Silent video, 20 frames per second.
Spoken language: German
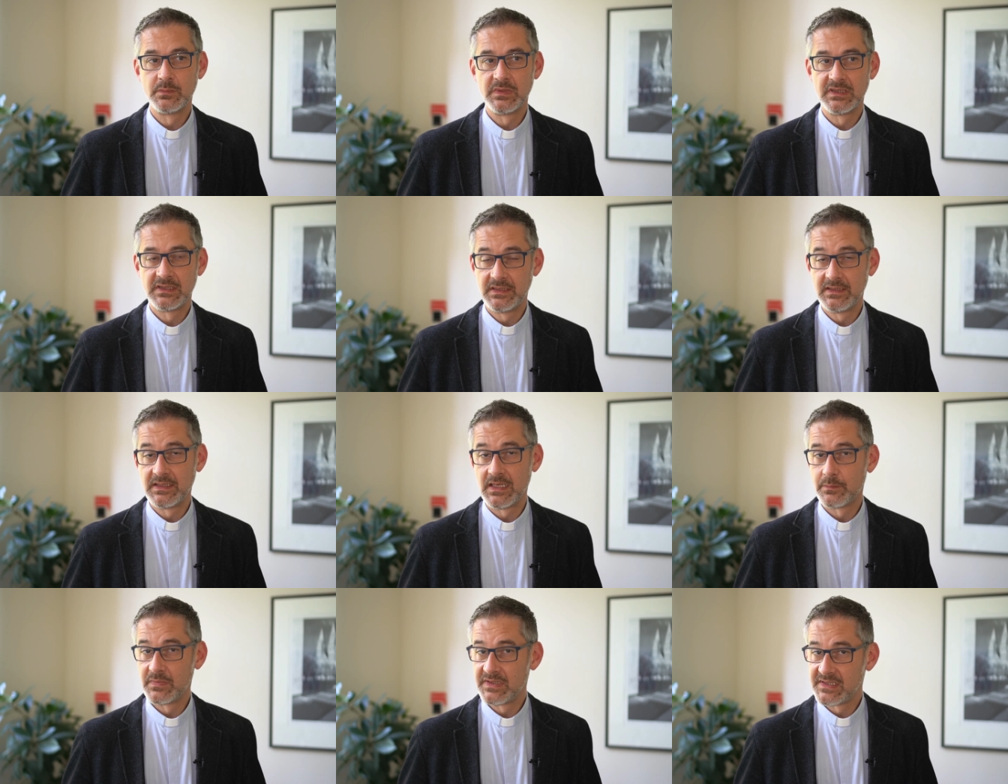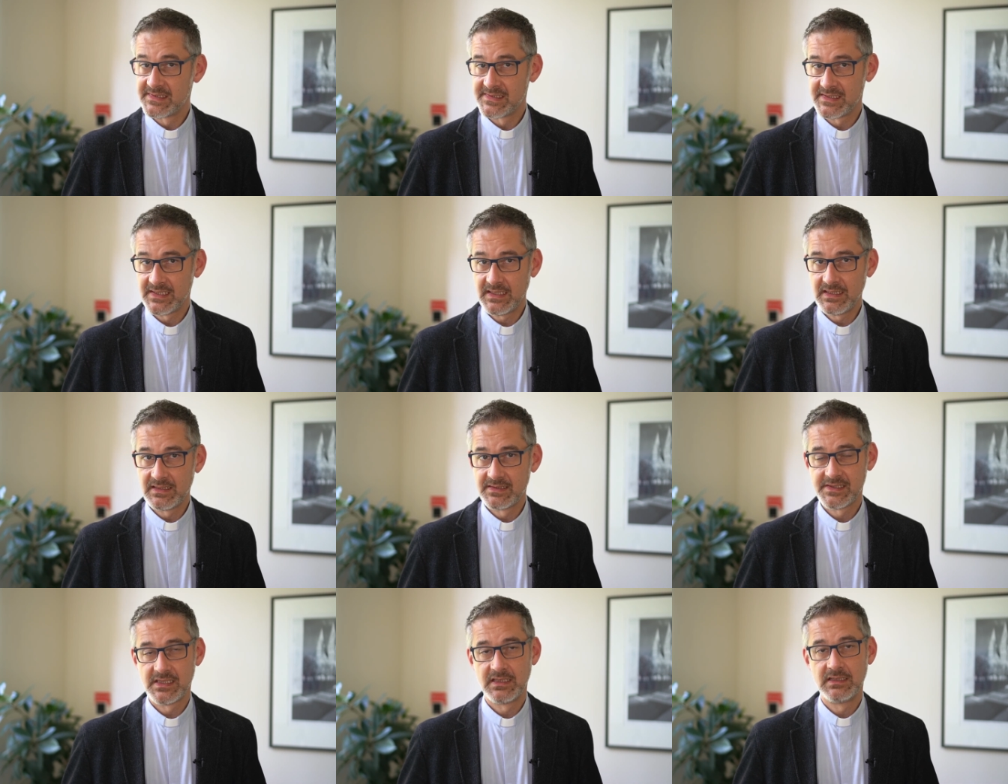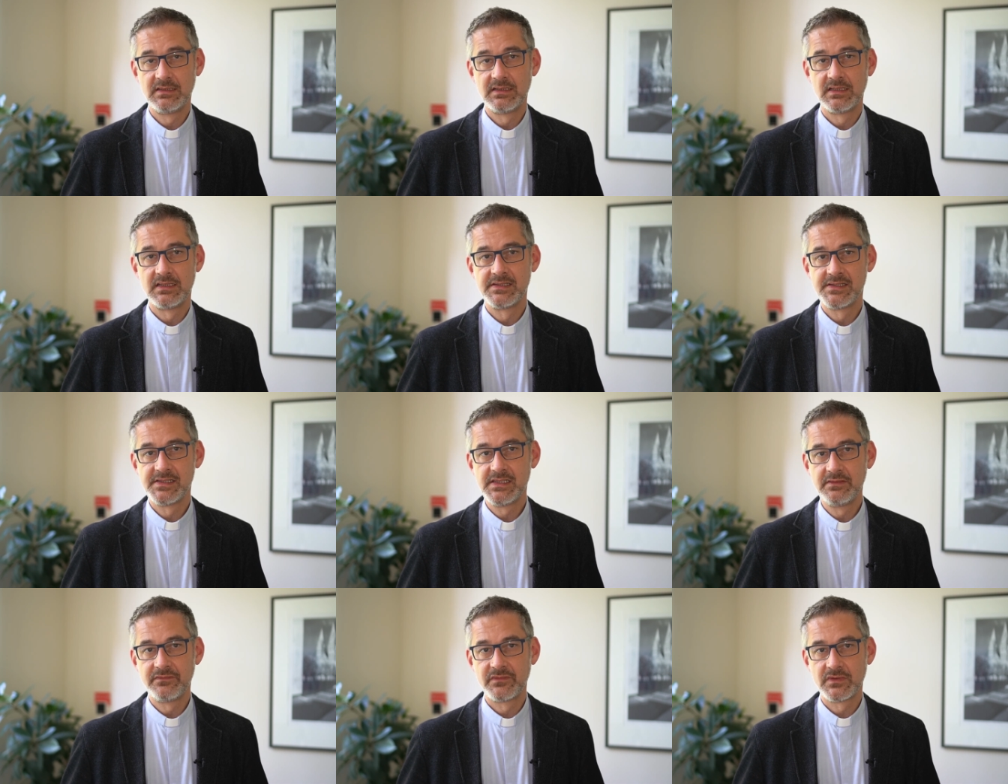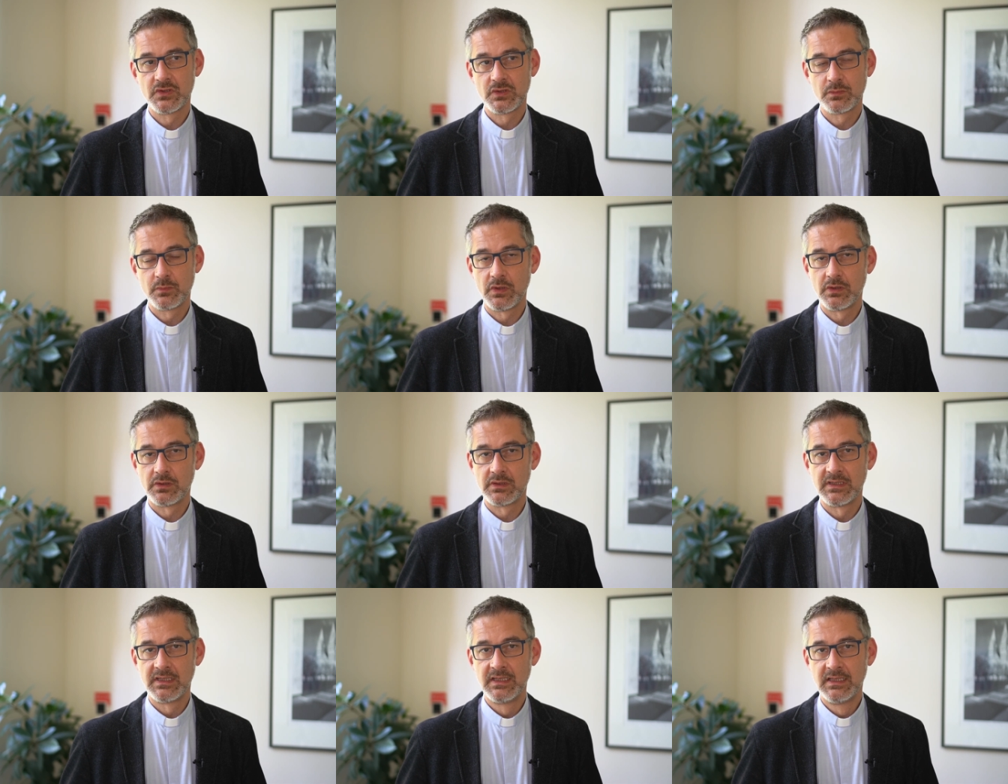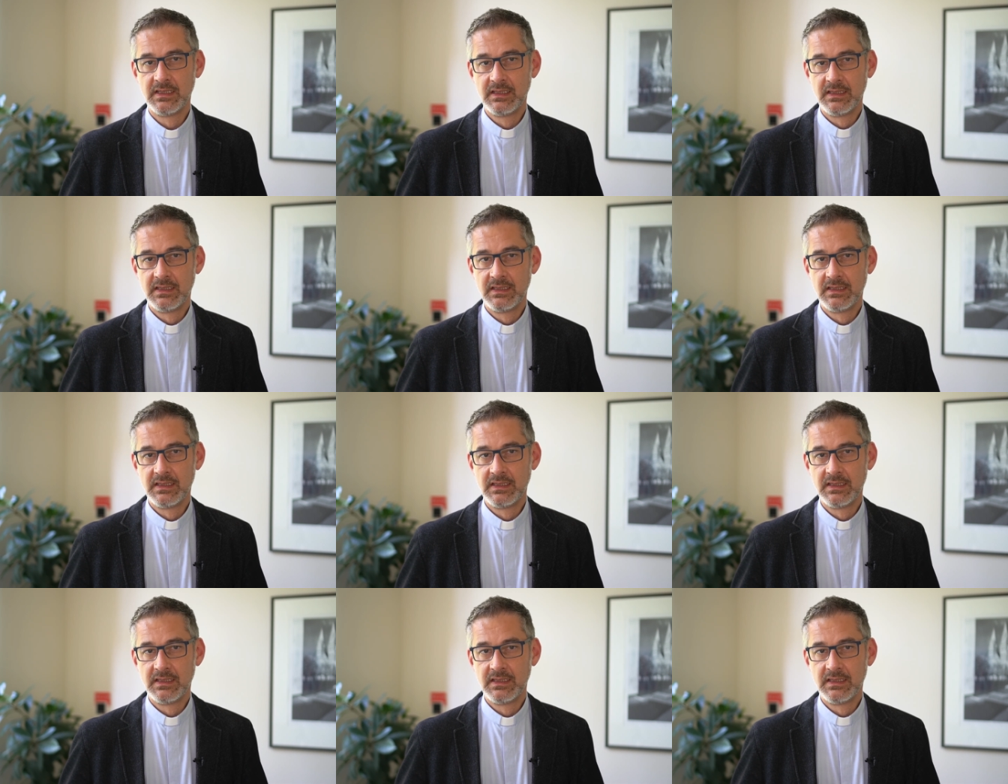Mit denen habe ich sehr, sehr intensiv gesprochen.